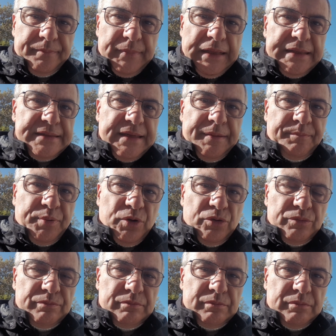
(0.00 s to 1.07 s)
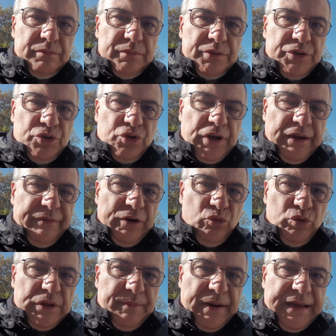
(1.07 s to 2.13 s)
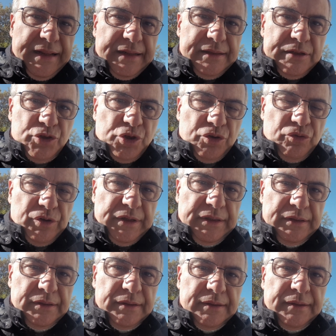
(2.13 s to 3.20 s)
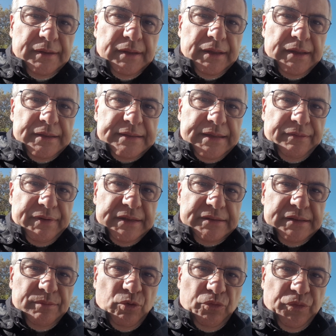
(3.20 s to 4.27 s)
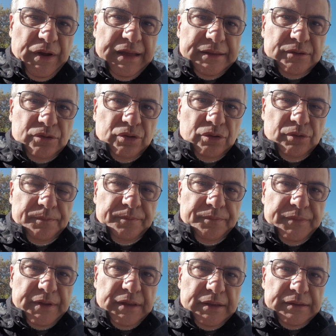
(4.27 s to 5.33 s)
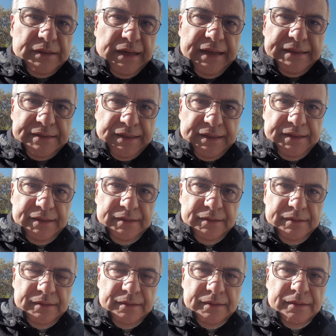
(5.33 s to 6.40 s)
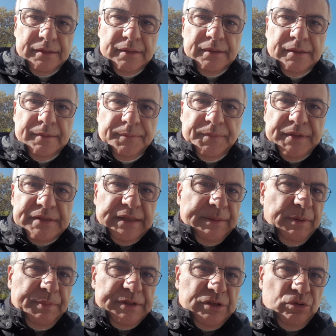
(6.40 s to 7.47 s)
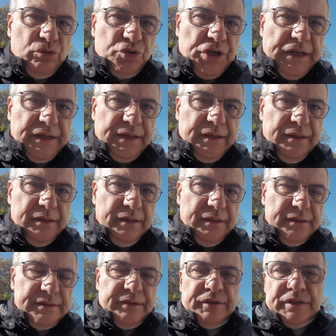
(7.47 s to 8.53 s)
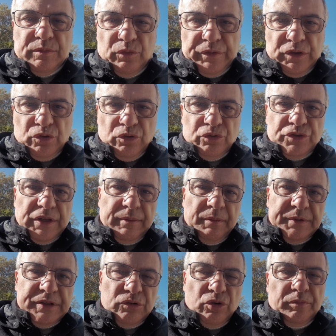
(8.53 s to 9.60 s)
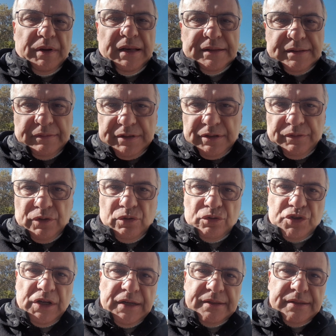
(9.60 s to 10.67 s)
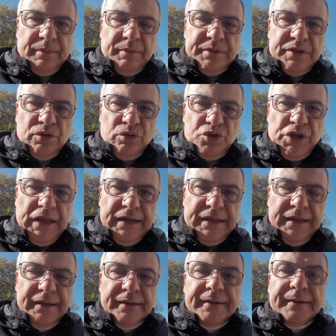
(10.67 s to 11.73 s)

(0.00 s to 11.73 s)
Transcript: ad esempio si giocava l'ultima gara del girone se avessimo fatto 3 a 3 sarebbe passato lo Schalke se avessimo vinto noi sarebbe passato il Milan se avessimo vinto lo Schalke sarebbe passato lo Schalke